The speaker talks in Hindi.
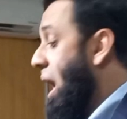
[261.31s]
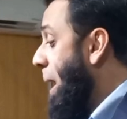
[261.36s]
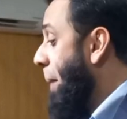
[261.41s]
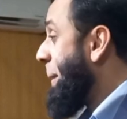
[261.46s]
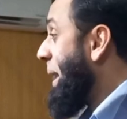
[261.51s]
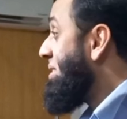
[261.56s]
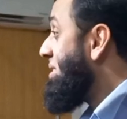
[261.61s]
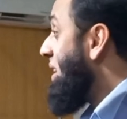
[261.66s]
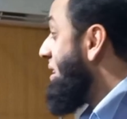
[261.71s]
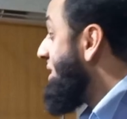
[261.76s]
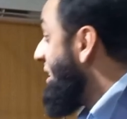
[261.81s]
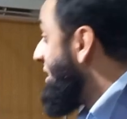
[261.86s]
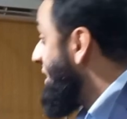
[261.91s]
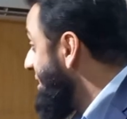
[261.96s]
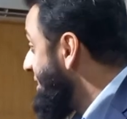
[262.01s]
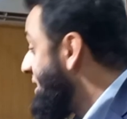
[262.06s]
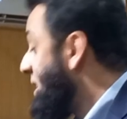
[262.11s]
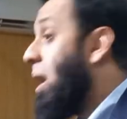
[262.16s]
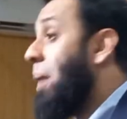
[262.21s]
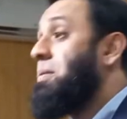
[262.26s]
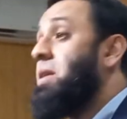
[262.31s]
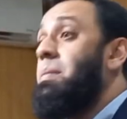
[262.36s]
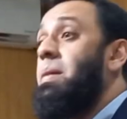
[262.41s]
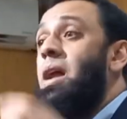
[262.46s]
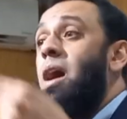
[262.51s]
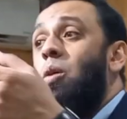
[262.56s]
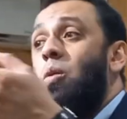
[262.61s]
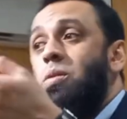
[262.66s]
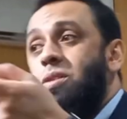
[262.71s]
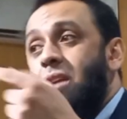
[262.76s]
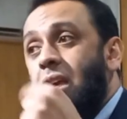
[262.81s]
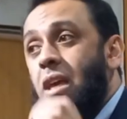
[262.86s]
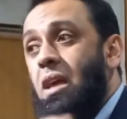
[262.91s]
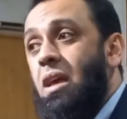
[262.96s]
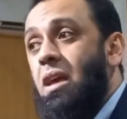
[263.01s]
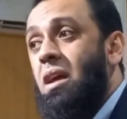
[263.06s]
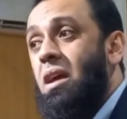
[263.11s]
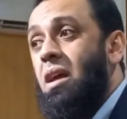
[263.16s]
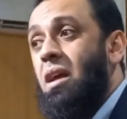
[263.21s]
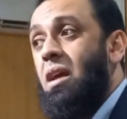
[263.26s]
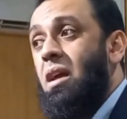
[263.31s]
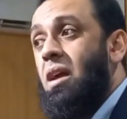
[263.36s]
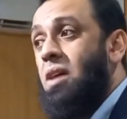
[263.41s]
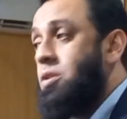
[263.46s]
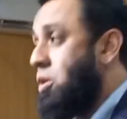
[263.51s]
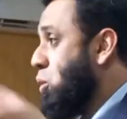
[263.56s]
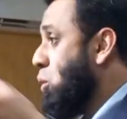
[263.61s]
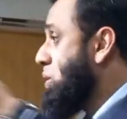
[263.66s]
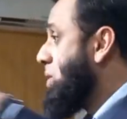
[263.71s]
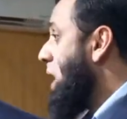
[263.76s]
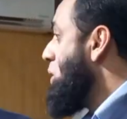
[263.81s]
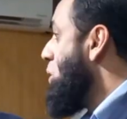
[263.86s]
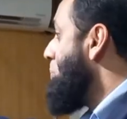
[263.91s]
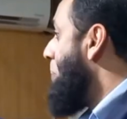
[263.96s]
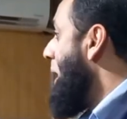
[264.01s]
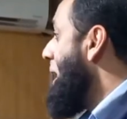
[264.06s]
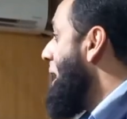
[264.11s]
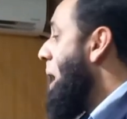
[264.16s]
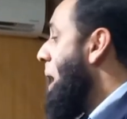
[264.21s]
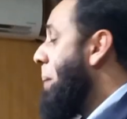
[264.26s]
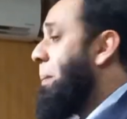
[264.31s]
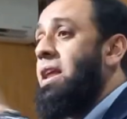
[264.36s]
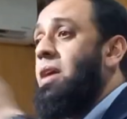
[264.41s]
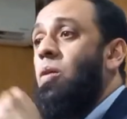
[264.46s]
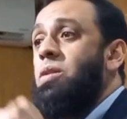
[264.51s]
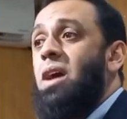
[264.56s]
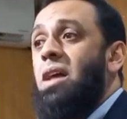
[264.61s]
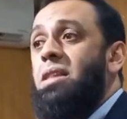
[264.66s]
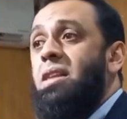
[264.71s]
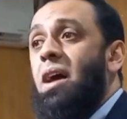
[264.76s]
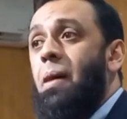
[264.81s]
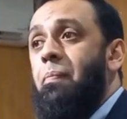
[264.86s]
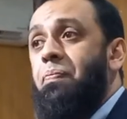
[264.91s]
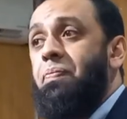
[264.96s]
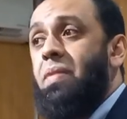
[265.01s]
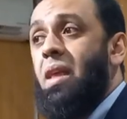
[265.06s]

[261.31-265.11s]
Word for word: आपके साथी जजेस से रबते में ना होती तो दूध का दूध पानी का पानी हो जाता